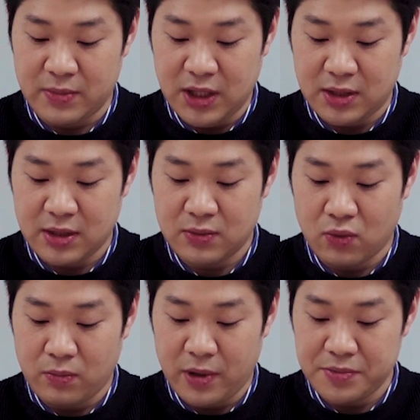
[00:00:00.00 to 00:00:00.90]
및
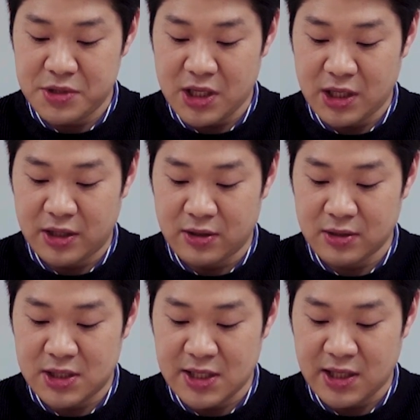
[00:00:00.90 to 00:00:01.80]
동법
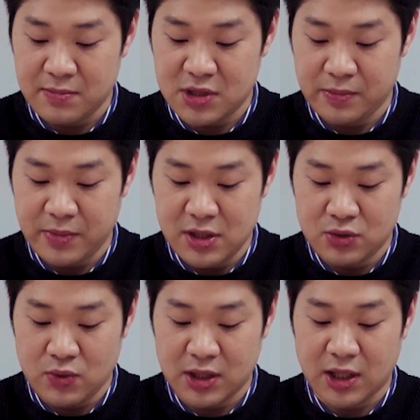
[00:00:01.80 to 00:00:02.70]
시행령
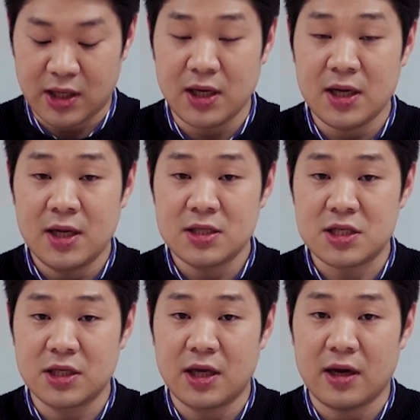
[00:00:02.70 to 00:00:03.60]
제31조에 따라
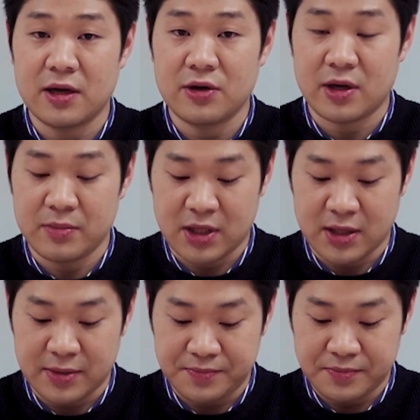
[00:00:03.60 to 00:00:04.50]
징계하여야
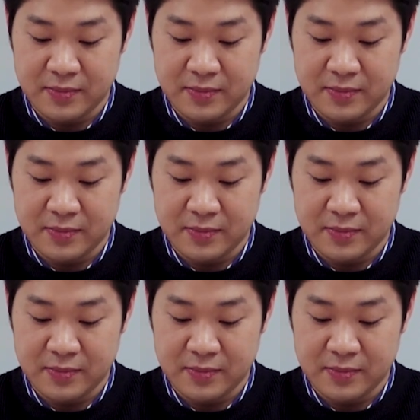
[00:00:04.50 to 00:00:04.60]
합니다.